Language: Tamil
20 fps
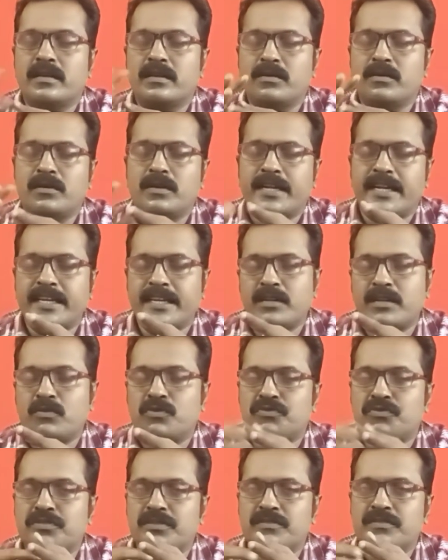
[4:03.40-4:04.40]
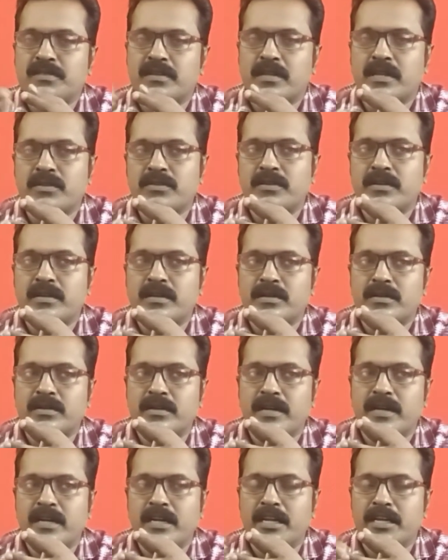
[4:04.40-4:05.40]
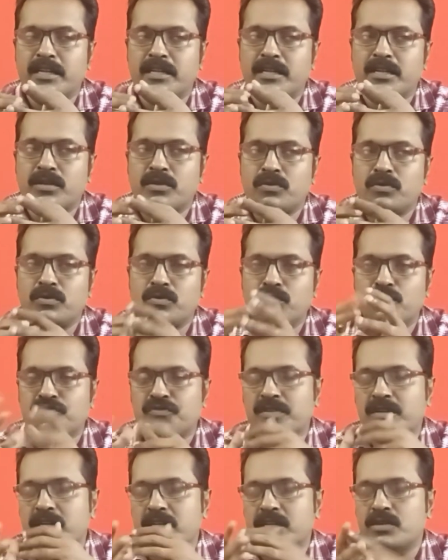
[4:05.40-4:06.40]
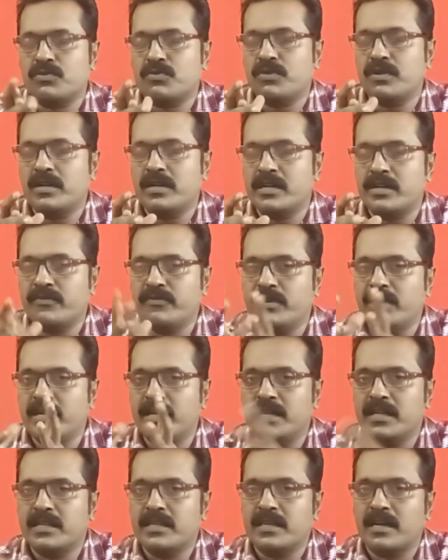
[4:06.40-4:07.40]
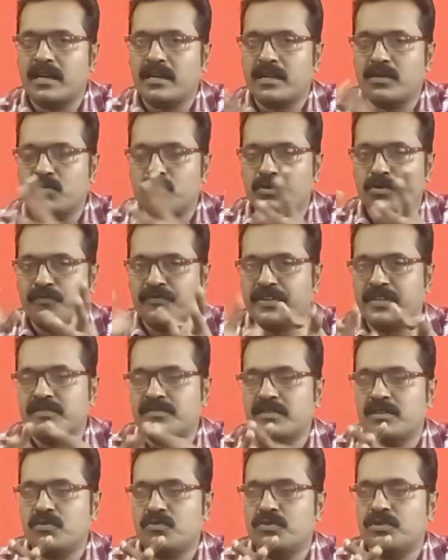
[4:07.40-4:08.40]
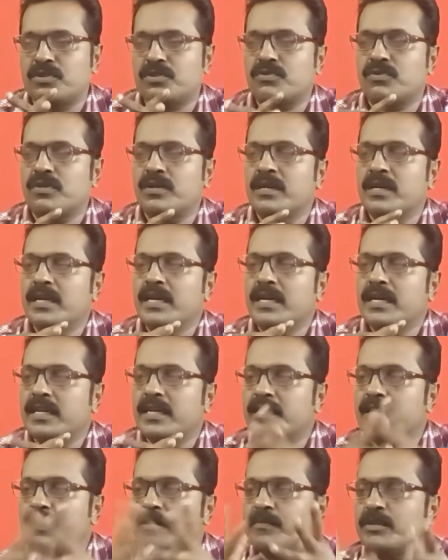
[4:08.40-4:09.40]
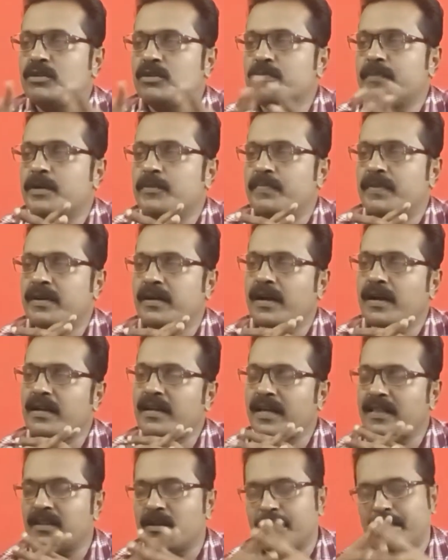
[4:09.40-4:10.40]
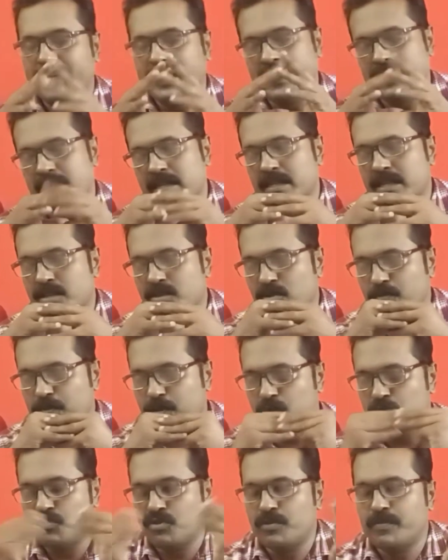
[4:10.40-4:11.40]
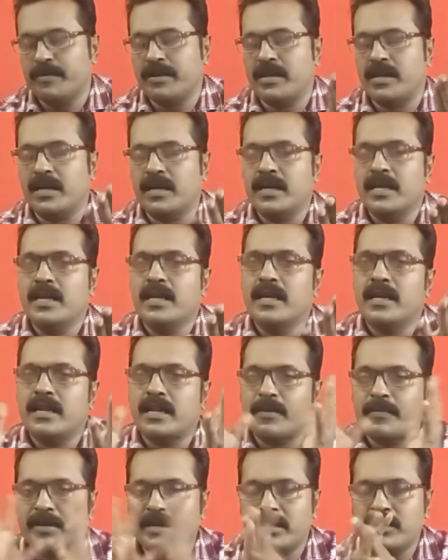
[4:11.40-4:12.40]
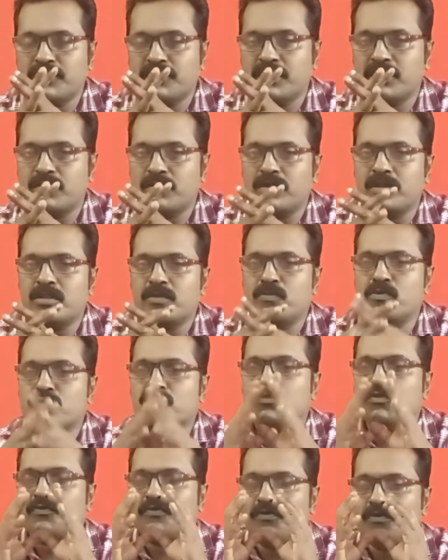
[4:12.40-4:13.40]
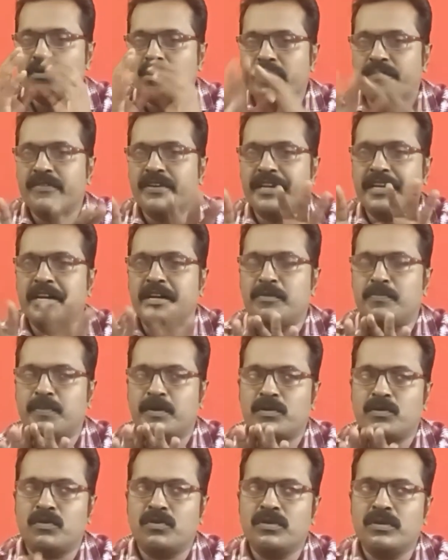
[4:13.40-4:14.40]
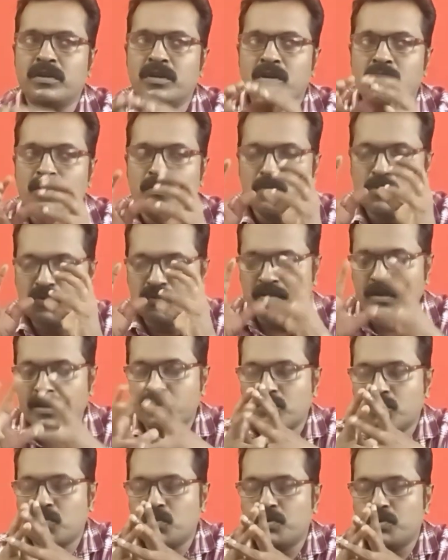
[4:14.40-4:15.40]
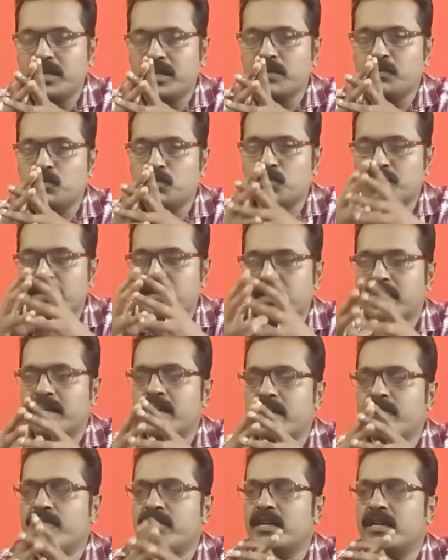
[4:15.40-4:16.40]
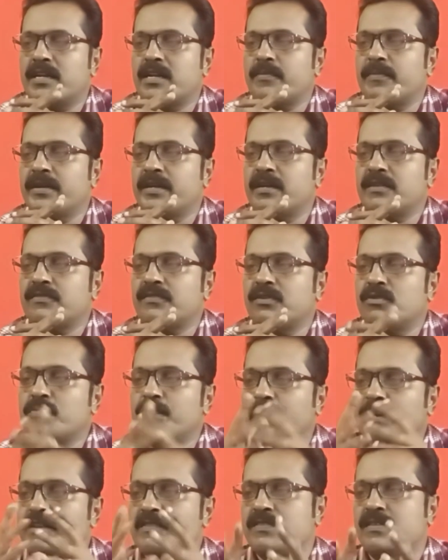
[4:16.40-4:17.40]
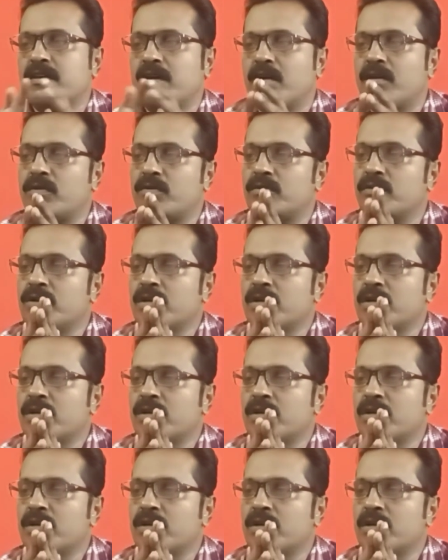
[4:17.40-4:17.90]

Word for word: கிடைக்கிற கொஸ்டின்ஸ் ஏதாவது கேடில் இருக்கிறதோ நோட்ஸில் இருக்கிறதோ இல்லைன்னா வெளியிலேருந்து யாராவது கொடு ஃப்ரெண்ட்ஸுக்கு கொடுக்குறதோ இதை மட்டும் படிப்பாங்க ஆனால் அதில் படிக்கிறது எந்த பிரயோஜனமும் எதுவுமே இல்லை நம்ம என்ன செய்யணும்னா இந்த புக்ஸை ஃபுல்லாகவே ரீட் பண்ணணும் புக்ஸில் இருக்கக்கூடிய முக்கிய கேள்விகளை நம்ம என்ன செய்யணும் படித்தே ஆகணும்